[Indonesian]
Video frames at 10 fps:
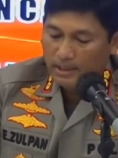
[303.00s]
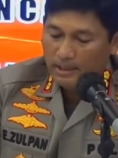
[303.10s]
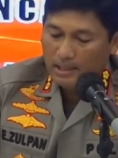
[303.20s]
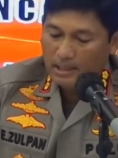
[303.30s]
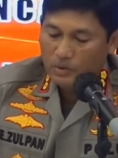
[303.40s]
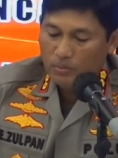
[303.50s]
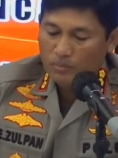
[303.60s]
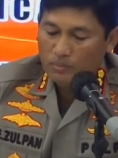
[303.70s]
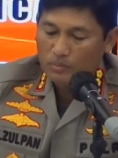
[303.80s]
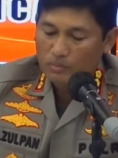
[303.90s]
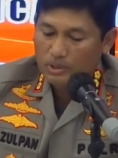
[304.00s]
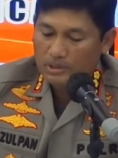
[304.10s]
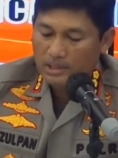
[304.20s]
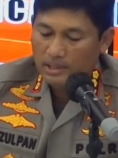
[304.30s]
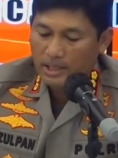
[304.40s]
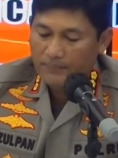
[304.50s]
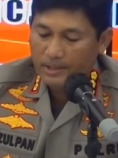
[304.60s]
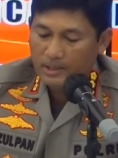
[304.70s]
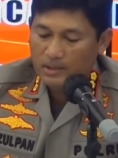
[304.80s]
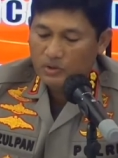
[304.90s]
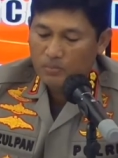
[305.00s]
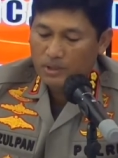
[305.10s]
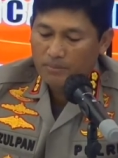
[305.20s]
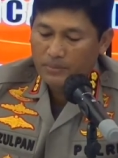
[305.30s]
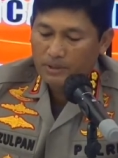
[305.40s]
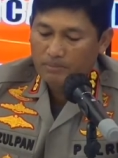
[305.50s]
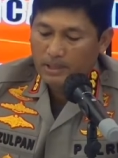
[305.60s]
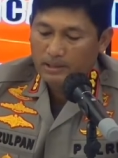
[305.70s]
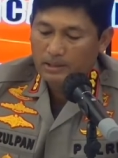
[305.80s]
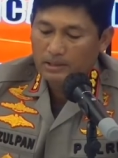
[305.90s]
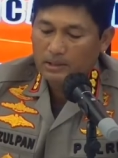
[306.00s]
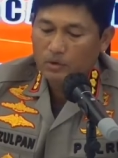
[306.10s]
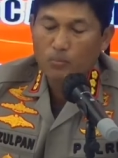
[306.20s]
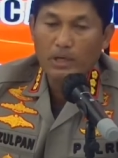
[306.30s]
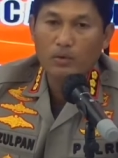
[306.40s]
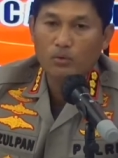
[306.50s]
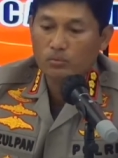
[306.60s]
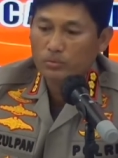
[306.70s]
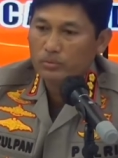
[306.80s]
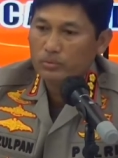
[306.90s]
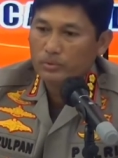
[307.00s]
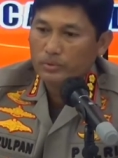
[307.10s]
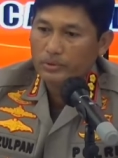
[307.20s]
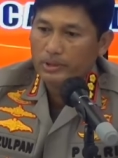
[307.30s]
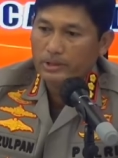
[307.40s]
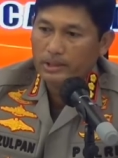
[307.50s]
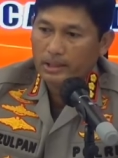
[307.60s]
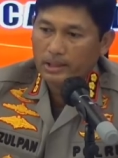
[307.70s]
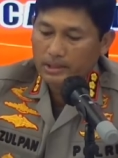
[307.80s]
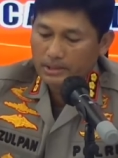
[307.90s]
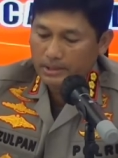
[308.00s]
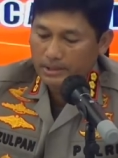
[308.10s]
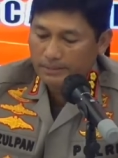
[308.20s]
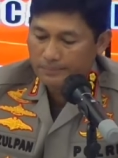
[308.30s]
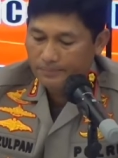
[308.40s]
ini langsung tersangka FR langsung mengambil martil atau palu ya yang ada di sini